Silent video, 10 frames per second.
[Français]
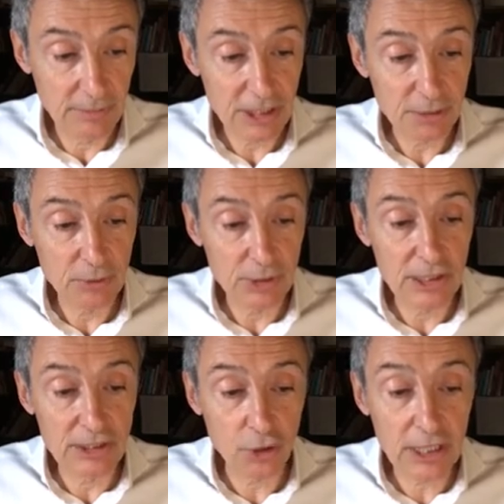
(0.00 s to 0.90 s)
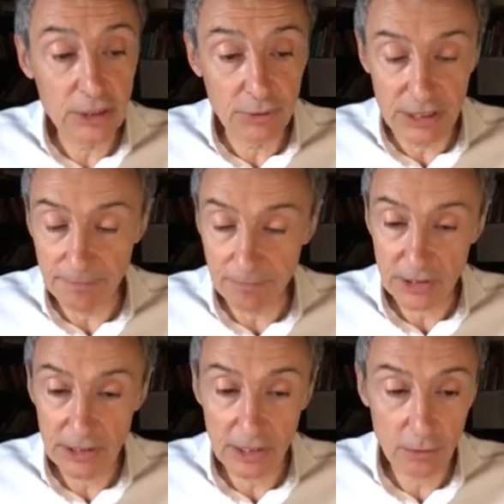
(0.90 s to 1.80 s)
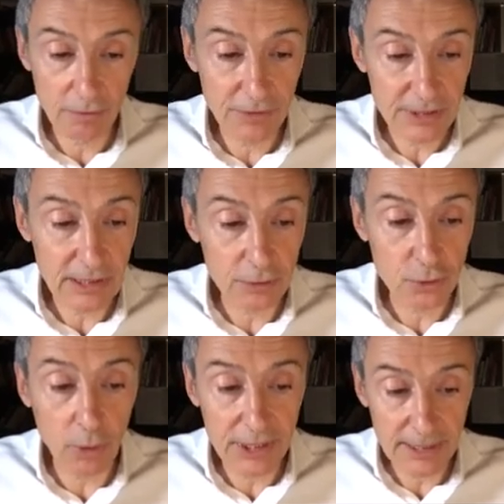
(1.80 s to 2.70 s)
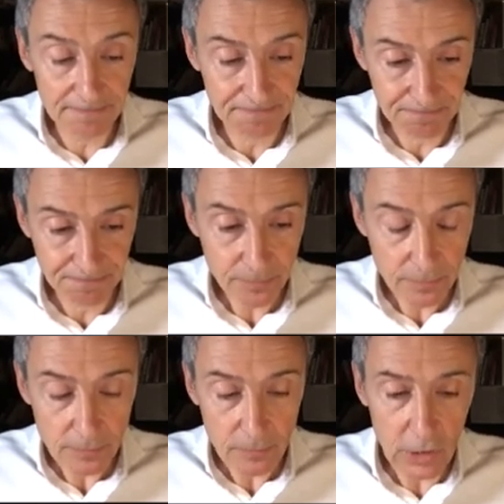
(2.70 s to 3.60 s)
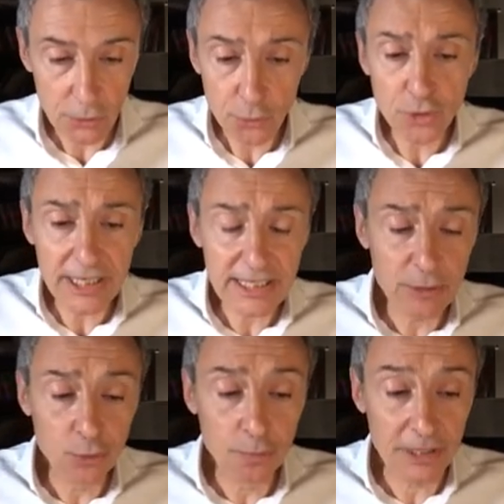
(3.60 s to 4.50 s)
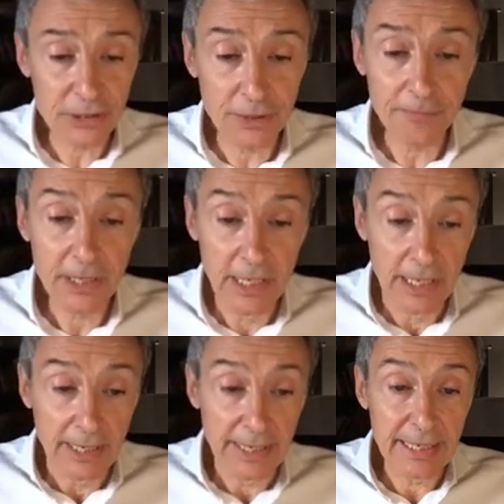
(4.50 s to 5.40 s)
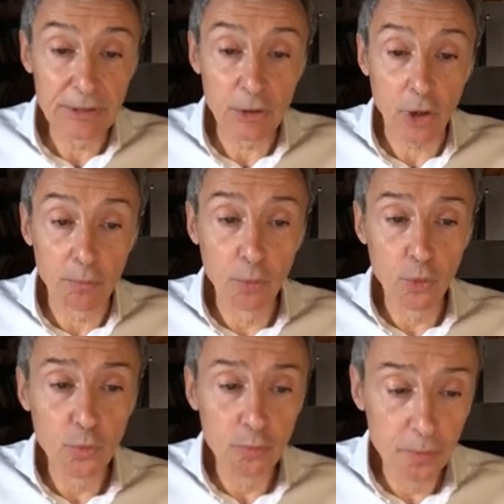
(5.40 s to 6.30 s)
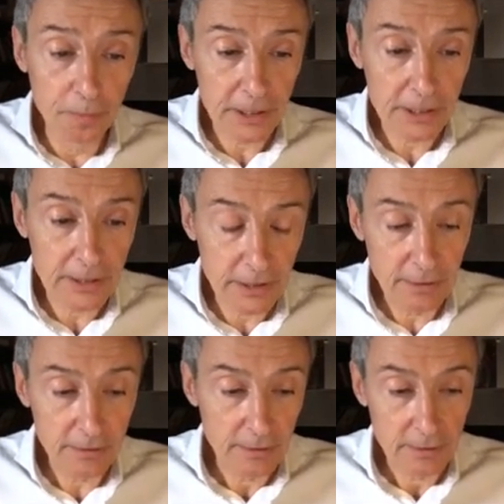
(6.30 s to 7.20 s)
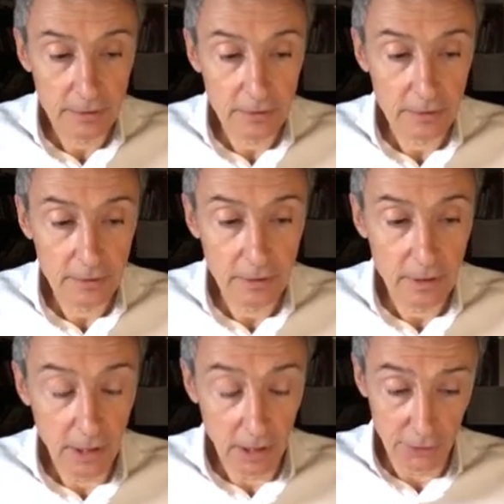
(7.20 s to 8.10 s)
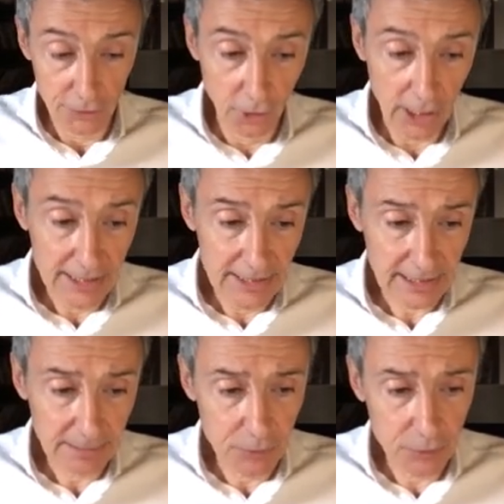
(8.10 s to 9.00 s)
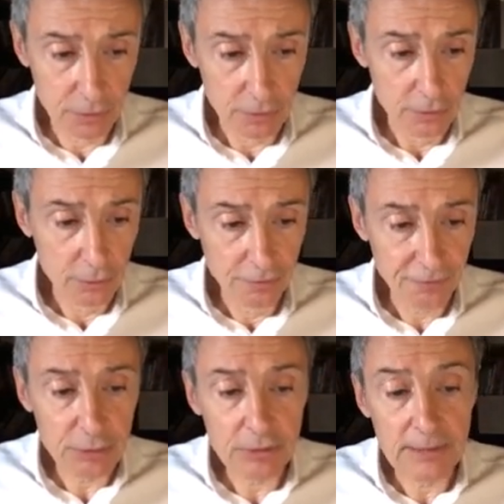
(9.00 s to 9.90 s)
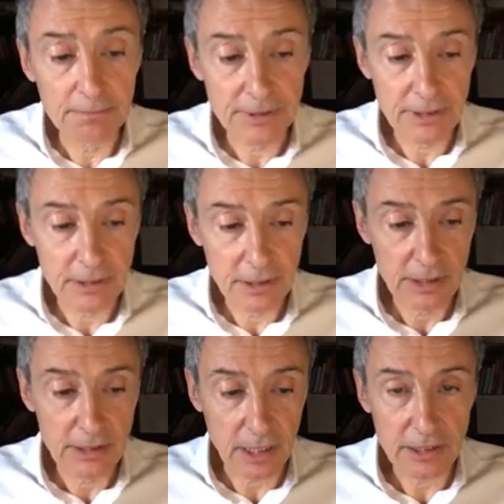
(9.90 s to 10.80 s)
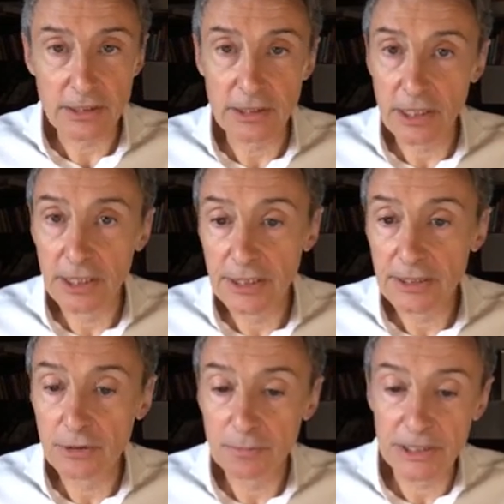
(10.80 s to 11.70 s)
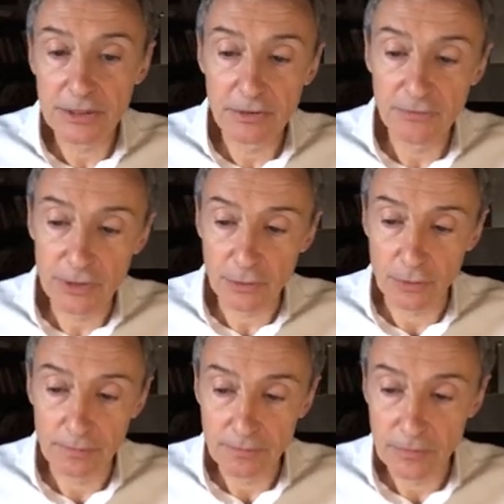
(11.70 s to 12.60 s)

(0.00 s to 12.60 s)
images, mais on a des organoïdes, c'est-à-dire qu'on fait ça en 3D, toujours avec les cellules du patient, et on est encore beaucoup plus précis dans la description du phénotype, c'est-à-dire des caractéristiques cliniques de ce patient in vitro.